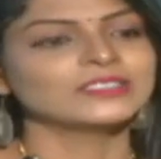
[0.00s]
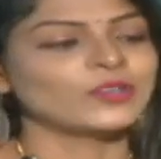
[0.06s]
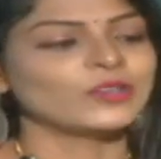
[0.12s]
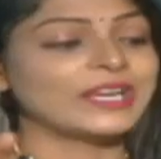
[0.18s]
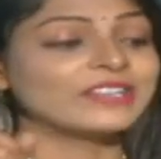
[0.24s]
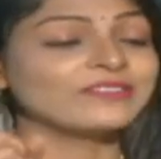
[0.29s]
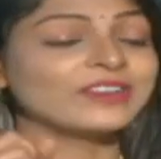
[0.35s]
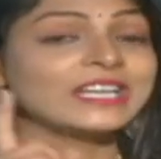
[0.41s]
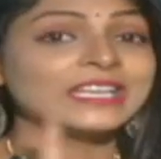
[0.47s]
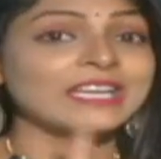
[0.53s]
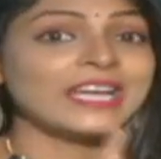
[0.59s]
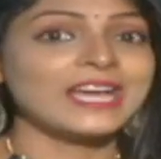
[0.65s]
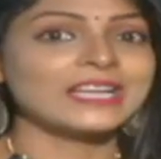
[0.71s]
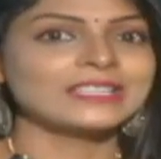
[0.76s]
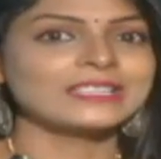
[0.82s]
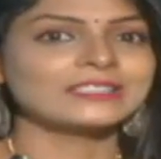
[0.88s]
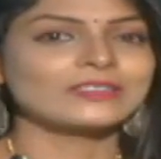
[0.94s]
సో ఎటువంటి
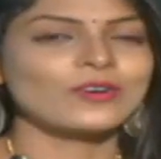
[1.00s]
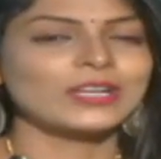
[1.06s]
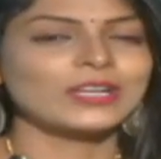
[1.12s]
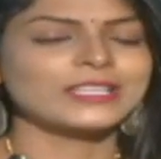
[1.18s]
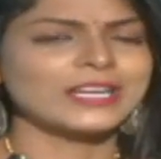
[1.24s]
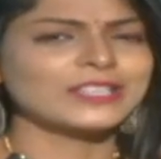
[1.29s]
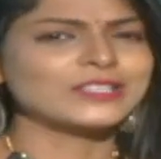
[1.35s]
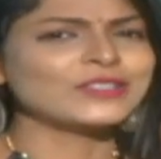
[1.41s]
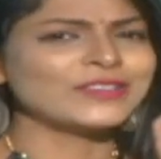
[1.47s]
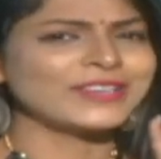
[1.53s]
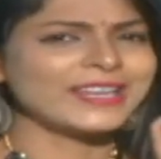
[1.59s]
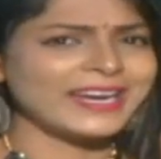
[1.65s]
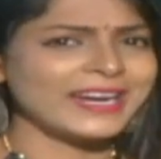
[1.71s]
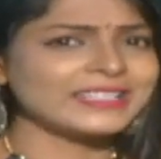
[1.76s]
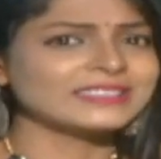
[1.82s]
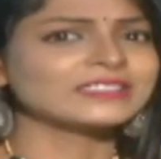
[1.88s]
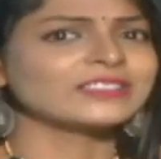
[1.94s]
కేర్ తీసుకోవాలి దట్టు
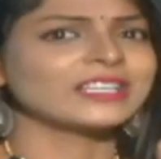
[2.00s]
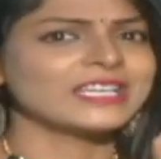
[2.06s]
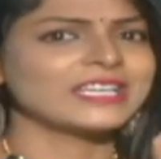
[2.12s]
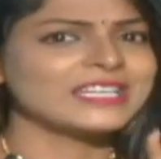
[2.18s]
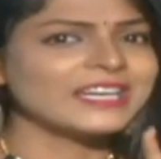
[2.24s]
లేడీస్